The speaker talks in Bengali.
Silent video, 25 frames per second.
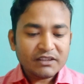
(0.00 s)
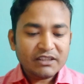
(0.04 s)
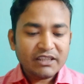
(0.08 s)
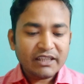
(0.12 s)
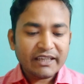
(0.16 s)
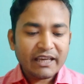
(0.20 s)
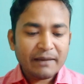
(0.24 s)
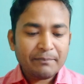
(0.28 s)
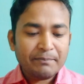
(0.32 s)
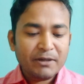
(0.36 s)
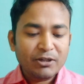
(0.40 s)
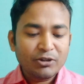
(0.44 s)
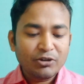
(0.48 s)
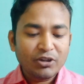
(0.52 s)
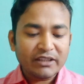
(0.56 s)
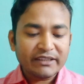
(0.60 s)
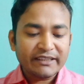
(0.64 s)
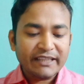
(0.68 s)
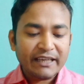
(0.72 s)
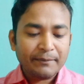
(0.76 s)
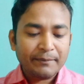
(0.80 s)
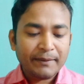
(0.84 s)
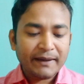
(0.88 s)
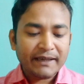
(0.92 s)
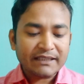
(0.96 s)
থেকে ভিডিওটা
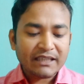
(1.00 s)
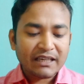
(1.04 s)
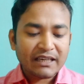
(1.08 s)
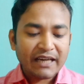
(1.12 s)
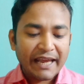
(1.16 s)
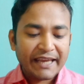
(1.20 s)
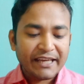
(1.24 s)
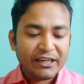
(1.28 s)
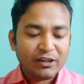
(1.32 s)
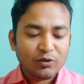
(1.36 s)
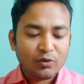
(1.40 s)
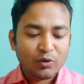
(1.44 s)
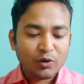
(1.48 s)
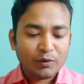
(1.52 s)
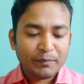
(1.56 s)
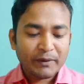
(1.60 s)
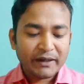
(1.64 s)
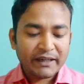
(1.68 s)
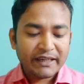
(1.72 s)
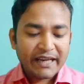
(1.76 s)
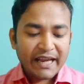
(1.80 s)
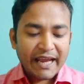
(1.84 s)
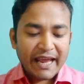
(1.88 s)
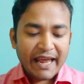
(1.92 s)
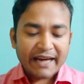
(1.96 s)
দেখবেন একটা লাইক
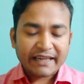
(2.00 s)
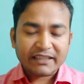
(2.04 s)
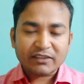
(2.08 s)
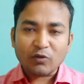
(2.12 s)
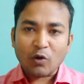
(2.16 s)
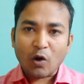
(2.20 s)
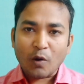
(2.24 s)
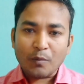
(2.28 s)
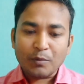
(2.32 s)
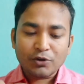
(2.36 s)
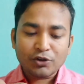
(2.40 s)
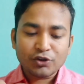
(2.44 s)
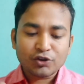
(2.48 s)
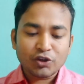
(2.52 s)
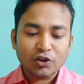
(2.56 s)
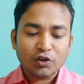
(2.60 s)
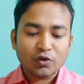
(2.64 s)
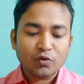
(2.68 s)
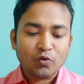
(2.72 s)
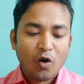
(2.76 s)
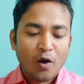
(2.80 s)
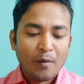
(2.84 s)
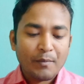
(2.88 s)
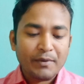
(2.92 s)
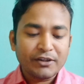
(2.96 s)
করবেন একটা অবশ্যই
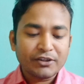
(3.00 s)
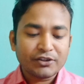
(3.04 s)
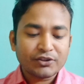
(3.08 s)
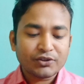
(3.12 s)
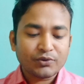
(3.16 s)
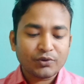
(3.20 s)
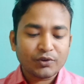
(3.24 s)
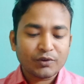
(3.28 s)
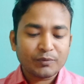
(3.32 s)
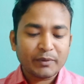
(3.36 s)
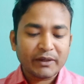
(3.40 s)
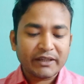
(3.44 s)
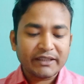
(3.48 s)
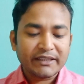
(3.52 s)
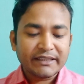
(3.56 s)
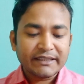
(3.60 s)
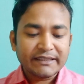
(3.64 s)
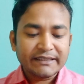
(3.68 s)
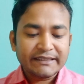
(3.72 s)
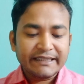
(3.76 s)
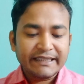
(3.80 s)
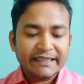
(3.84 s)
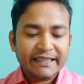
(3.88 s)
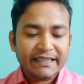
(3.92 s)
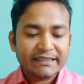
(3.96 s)
কমেন্টস করবেন ঠিক